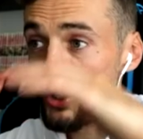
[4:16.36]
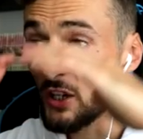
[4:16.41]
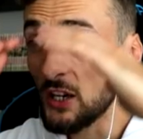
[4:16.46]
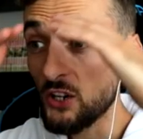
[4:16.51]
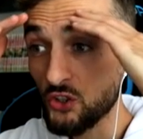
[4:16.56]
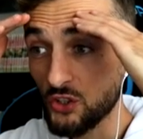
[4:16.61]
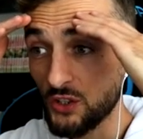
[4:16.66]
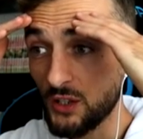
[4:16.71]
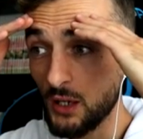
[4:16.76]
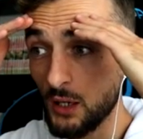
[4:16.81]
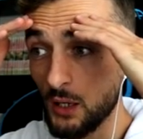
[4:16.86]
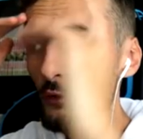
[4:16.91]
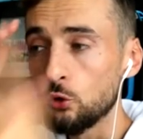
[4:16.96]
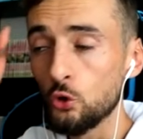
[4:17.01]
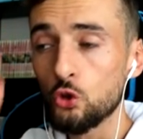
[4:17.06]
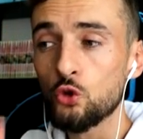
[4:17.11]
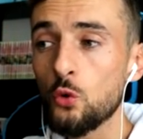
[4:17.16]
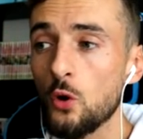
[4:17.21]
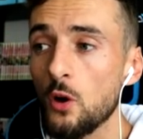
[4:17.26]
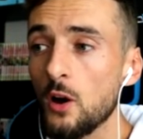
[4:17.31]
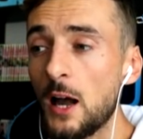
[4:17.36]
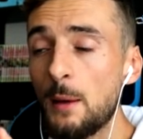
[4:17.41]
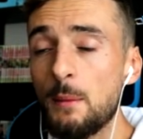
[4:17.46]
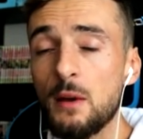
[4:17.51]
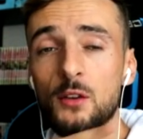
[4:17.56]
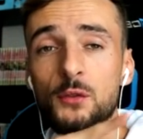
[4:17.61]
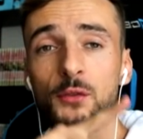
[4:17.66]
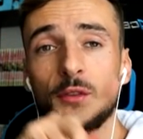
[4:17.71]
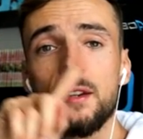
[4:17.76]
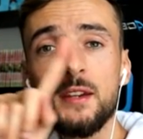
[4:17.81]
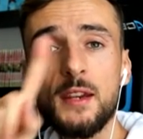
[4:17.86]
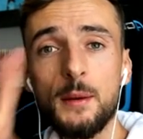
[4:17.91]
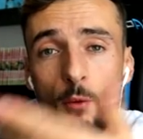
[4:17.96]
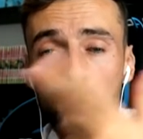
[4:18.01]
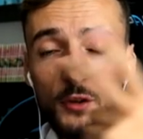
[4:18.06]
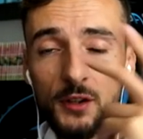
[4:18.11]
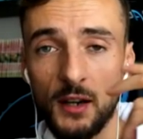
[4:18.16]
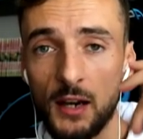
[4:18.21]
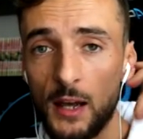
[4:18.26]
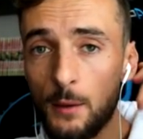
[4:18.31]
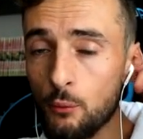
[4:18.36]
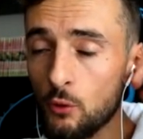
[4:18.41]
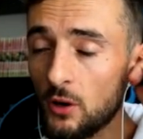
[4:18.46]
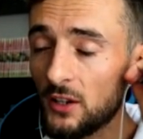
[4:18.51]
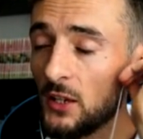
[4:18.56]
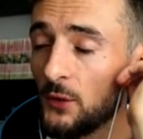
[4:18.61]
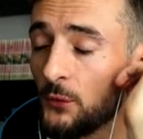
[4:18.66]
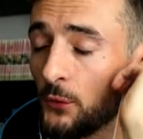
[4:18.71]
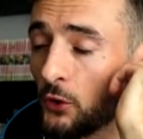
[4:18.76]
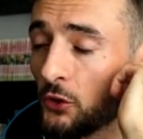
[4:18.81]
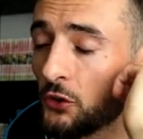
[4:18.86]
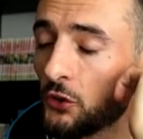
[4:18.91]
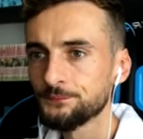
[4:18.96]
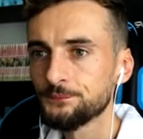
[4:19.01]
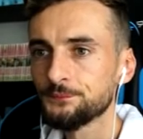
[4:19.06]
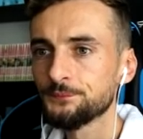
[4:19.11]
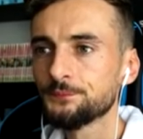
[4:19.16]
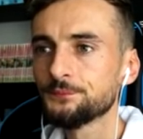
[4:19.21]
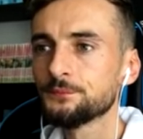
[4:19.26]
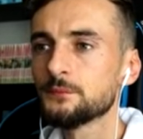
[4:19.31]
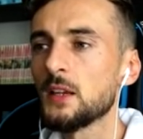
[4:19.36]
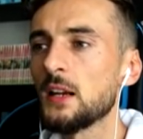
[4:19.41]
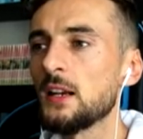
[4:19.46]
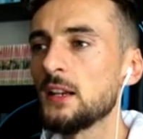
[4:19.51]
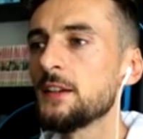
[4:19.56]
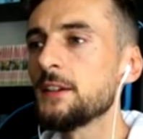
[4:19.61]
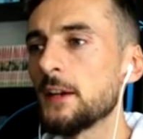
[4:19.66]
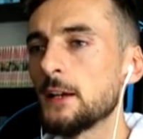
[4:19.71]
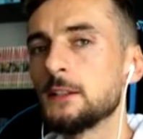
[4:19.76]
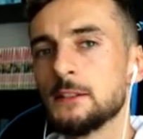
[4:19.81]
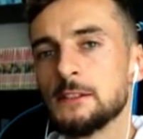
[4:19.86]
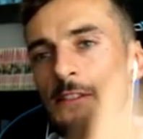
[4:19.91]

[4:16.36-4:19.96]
j'ai acheté deux joueurs à ma vie et Mangala pour la défense. Allez les gars.